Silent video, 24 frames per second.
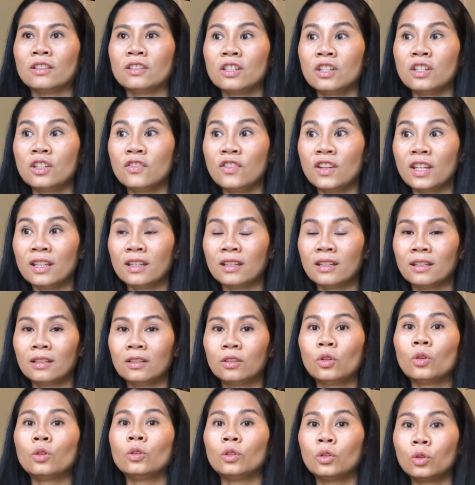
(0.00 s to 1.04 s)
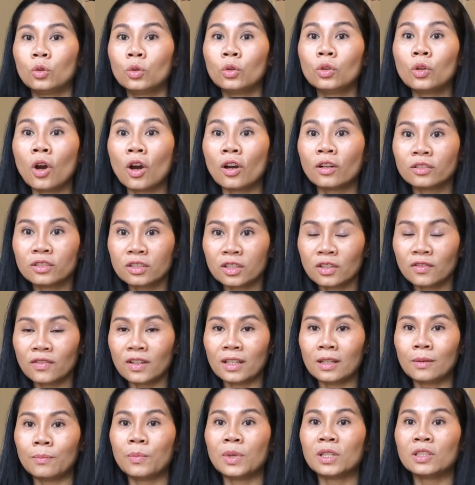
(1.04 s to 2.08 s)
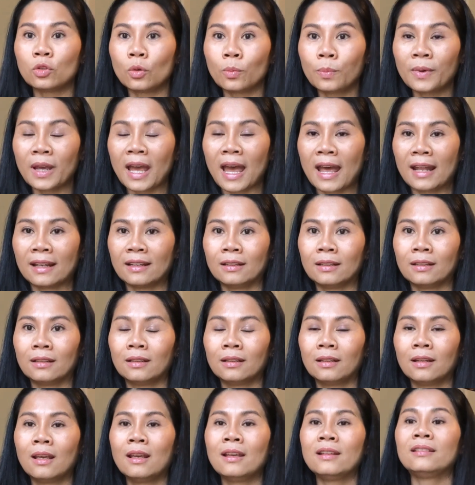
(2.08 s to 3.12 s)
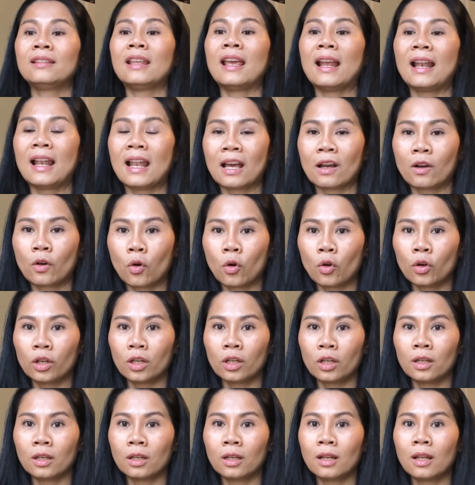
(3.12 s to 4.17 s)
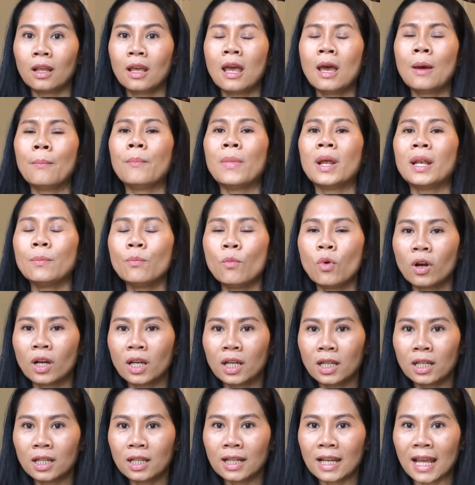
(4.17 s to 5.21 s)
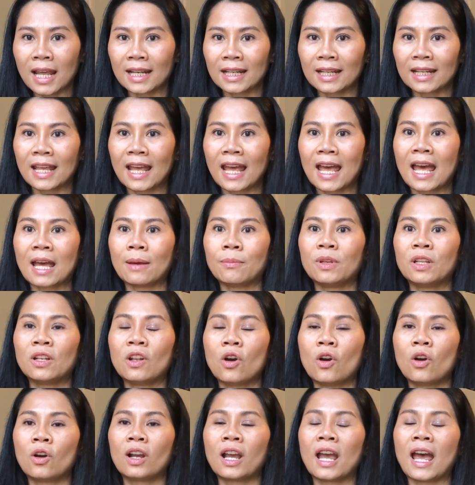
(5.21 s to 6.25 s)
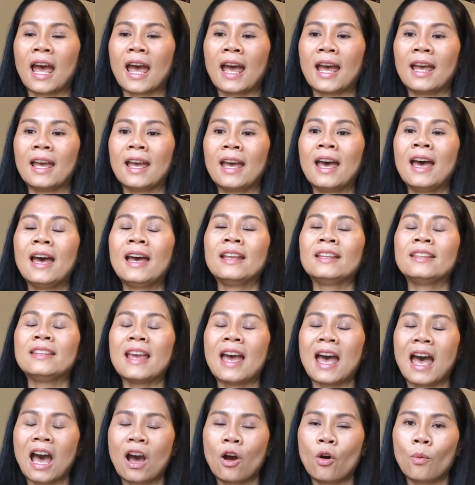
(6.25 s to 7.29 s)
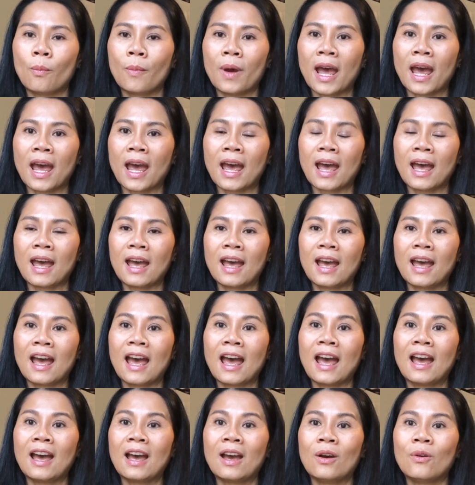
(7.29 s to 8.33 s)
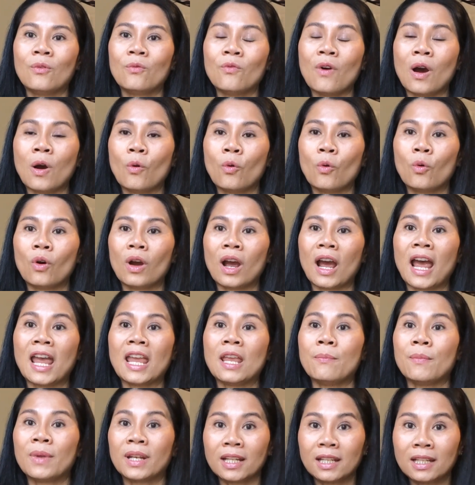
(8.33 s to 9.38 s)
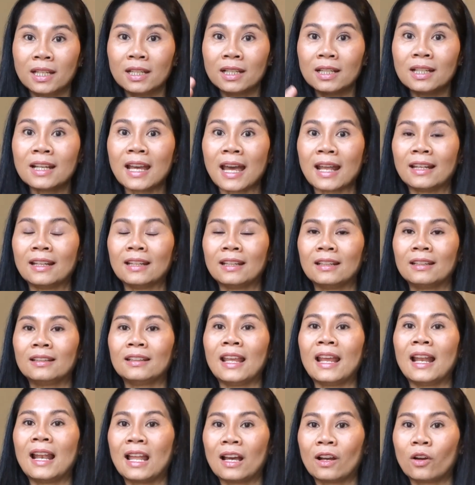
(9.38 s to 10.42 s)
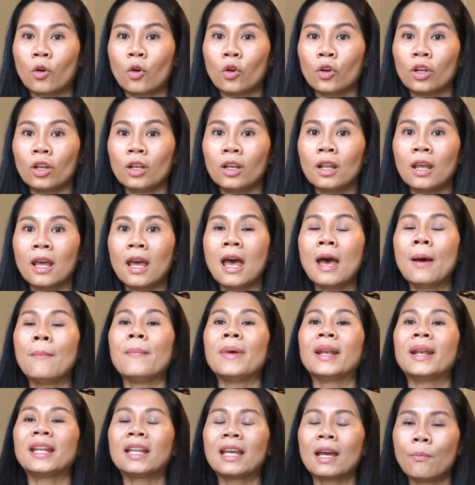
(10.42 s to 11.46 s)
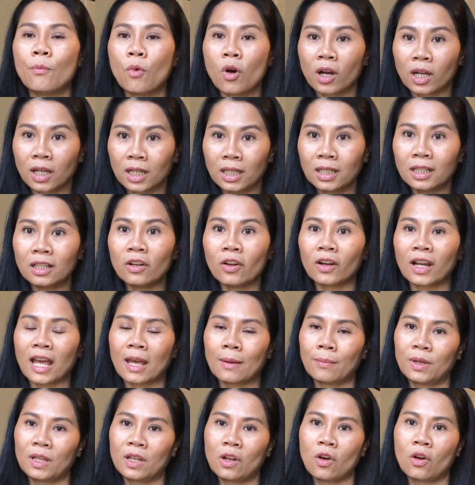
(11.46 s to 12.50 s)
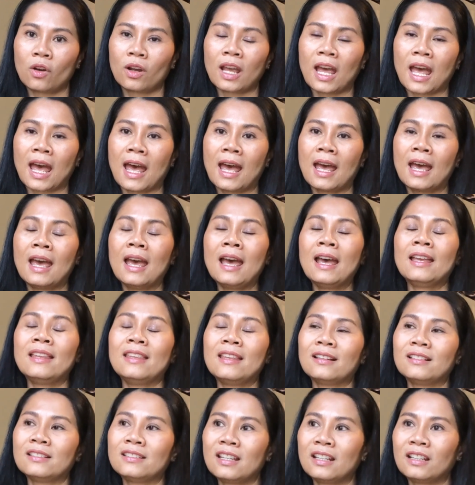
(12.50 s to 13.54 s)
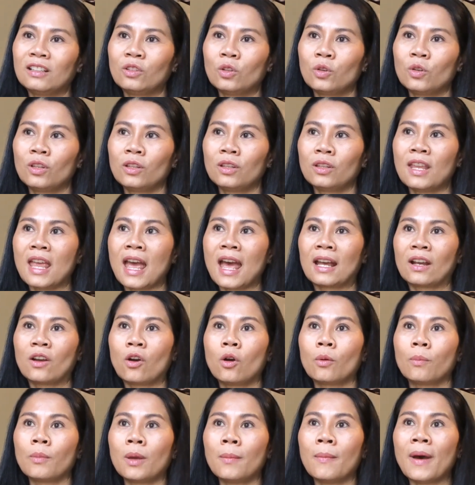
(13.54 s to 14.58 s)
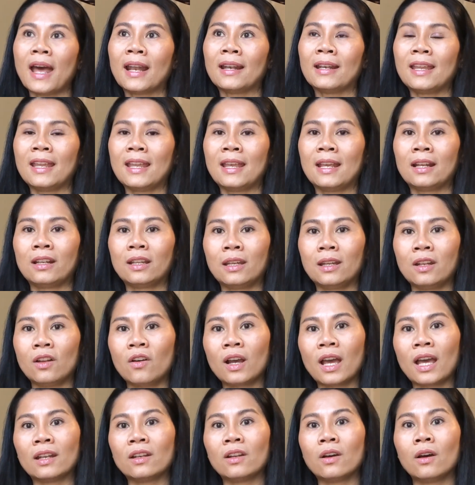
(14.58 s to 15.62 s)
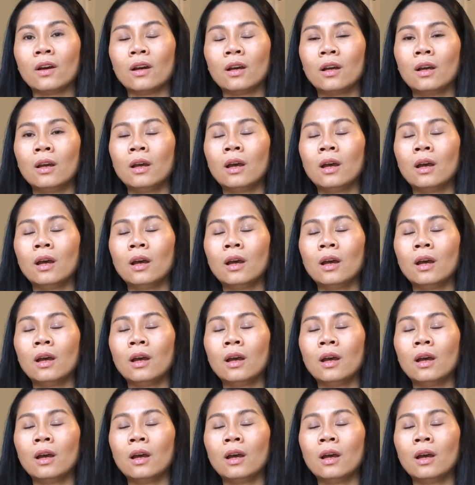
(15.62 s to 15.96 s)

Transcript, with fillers: ชีวิตต้นทุนของชีวิตประสบการณ์ แต่ละคนมันบ่คือกันค่ะ พี่น้องค่ะ จะเอามาเบาให้มันคือกันแต่ละคนมันกับบ่คือดอกค่ะ พี่น้องค่ะ อย่างเช่นตัวอย่างของแม่บ้านเองนี่เนาะค่ะเนาะ